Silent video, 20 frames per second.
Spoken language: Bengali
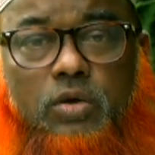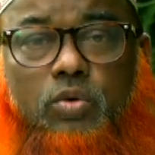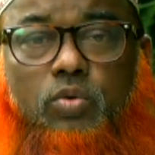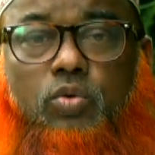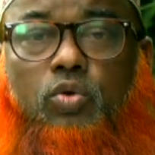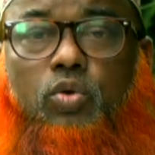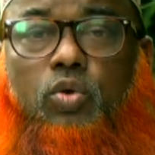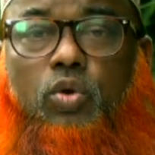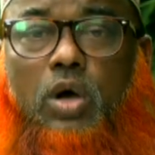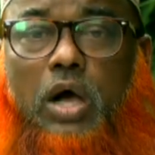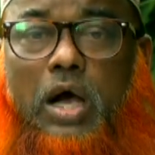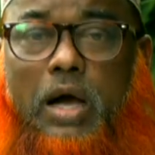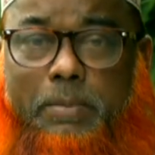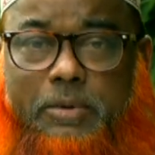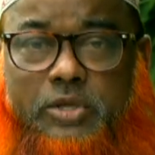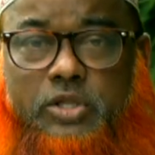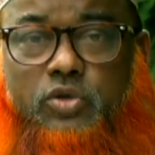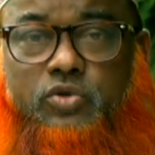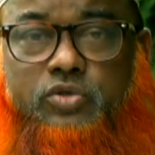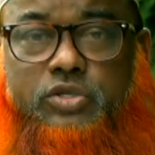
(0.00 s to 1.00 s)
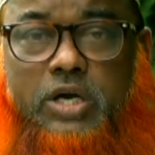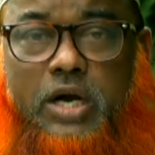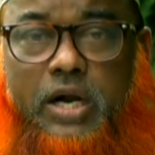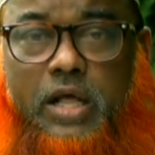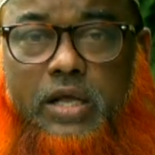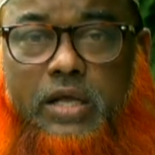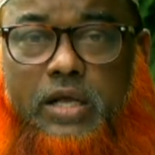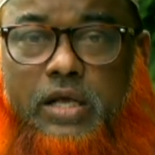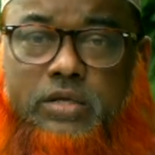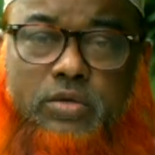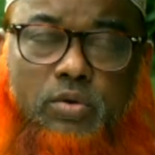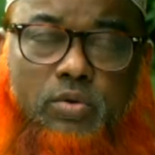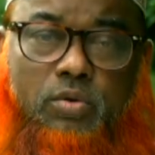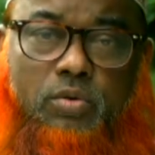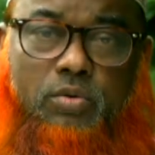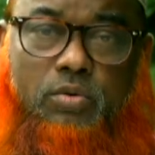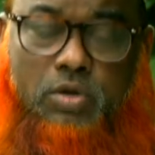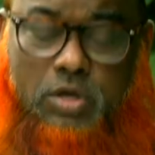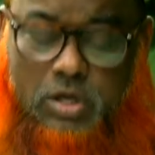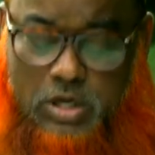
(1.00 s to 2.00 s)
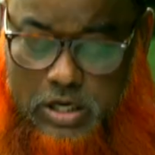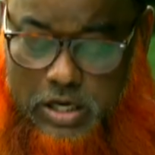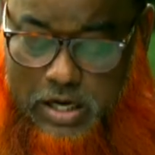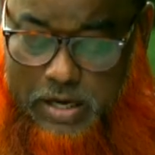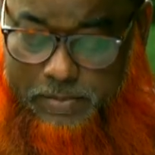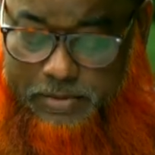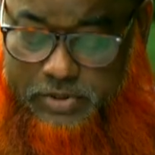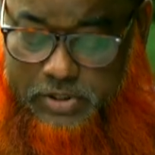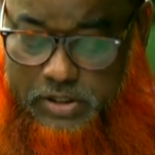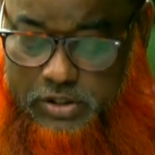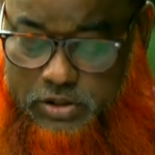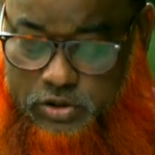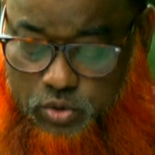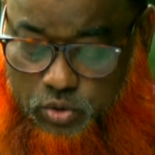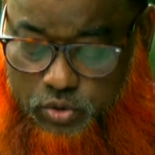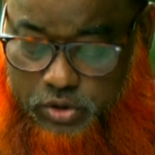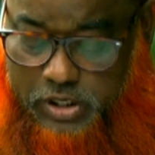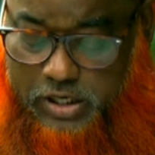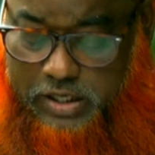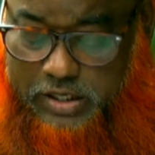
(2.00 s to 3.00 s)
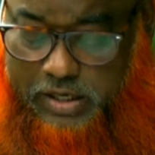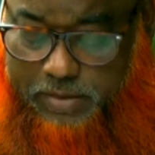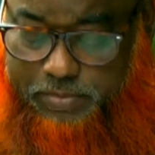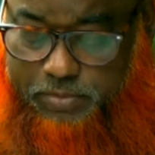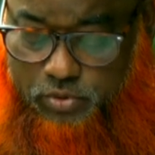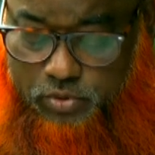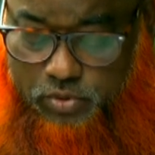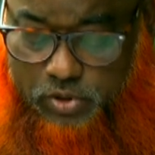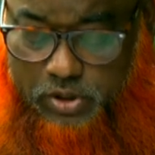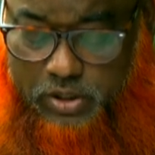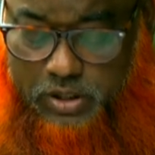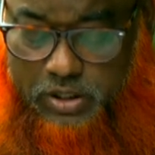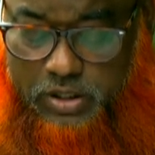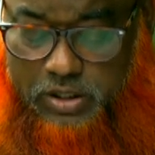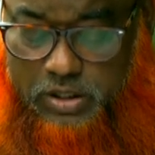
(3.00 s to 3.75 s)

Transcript: কোনো আবেদন ছাড়াই এই জন্য আমাদের সুক্রিয়া জ্ঞাপন করে